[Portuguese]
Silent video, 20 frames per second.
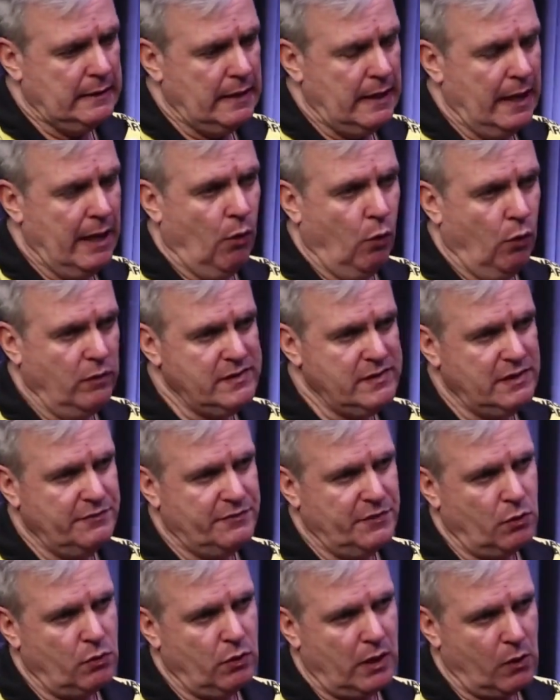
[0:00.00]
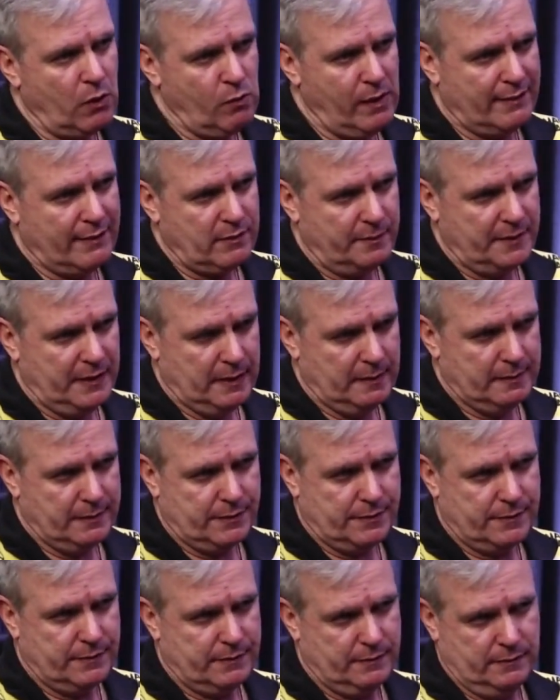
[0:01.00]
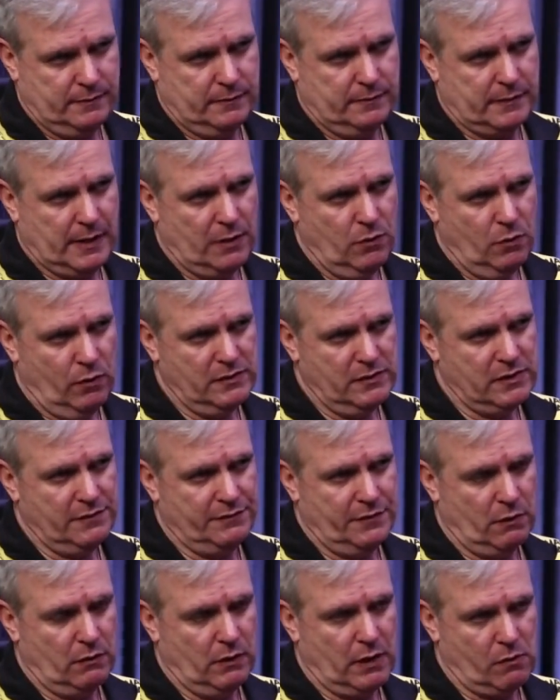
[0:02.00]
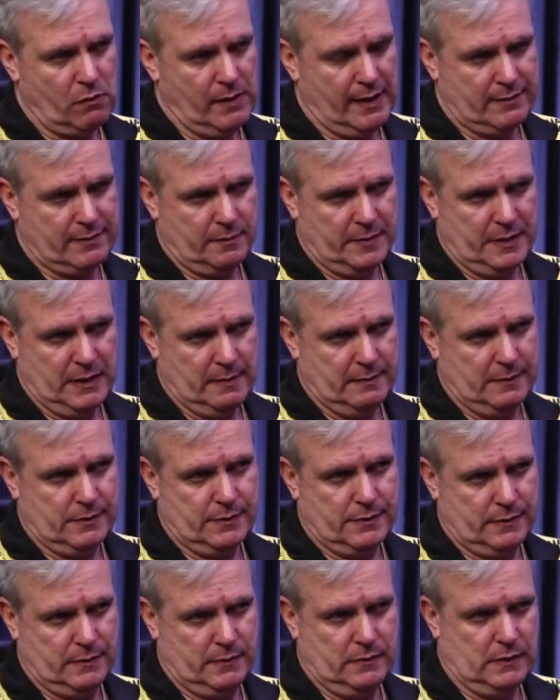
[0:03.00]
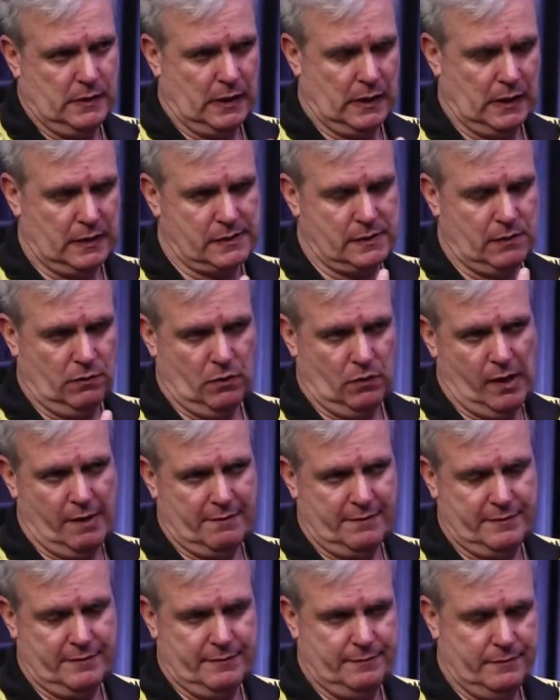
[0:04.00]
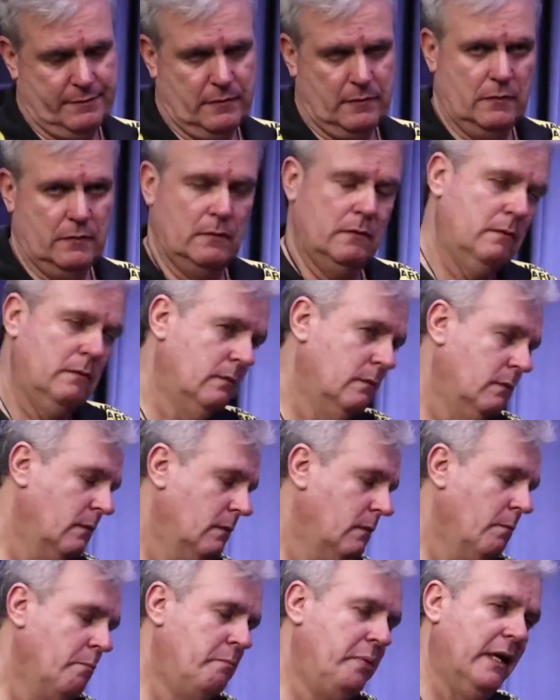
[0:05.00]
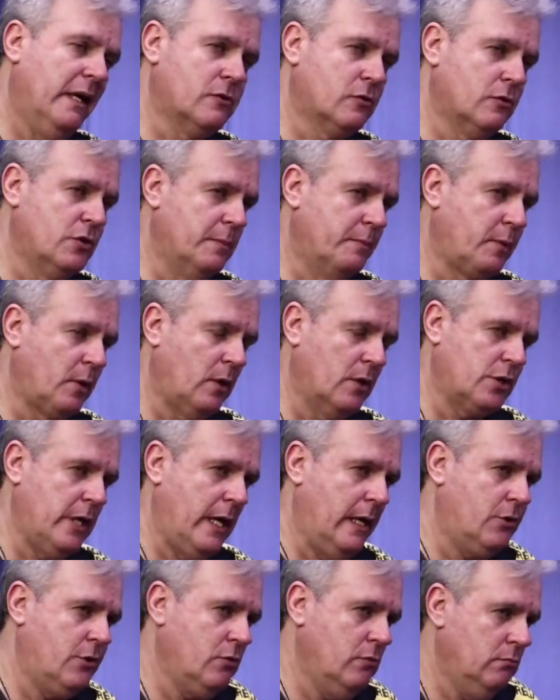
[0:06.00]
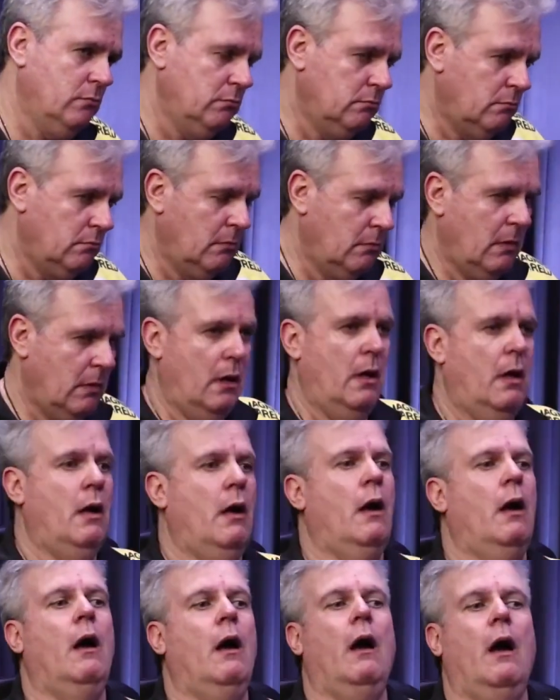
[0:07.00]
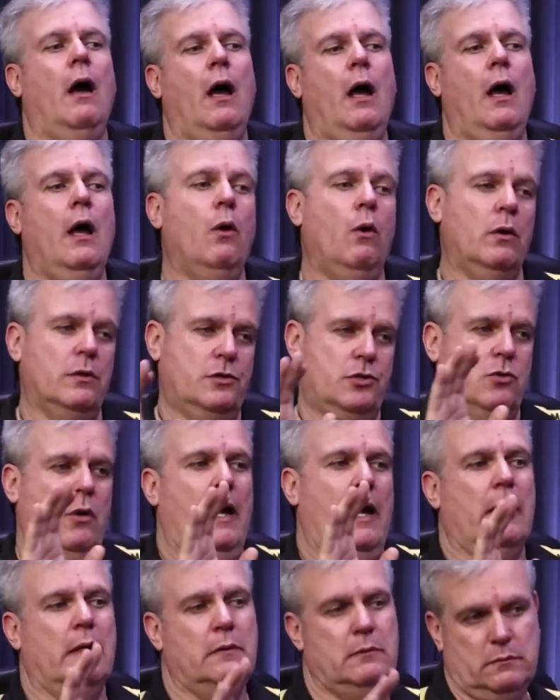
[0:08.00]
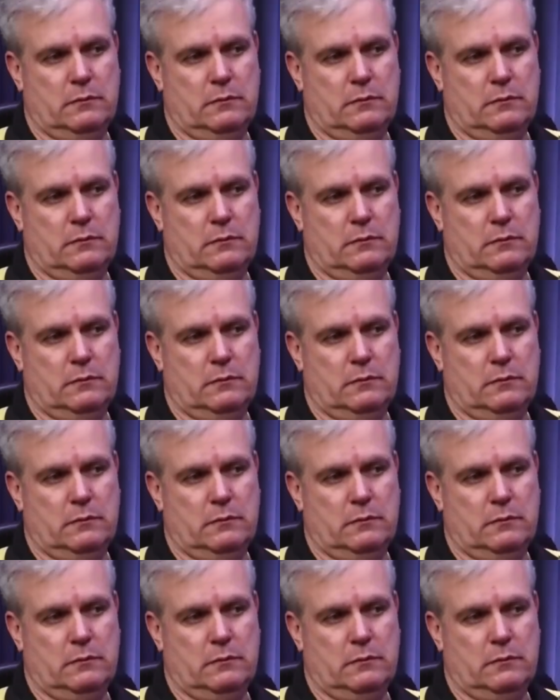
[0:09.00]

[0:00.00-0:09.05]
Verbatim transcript: é 11,4 milímetros. Tem 11,4 milímetros em relação ao 9. Peso de projétil é outra história.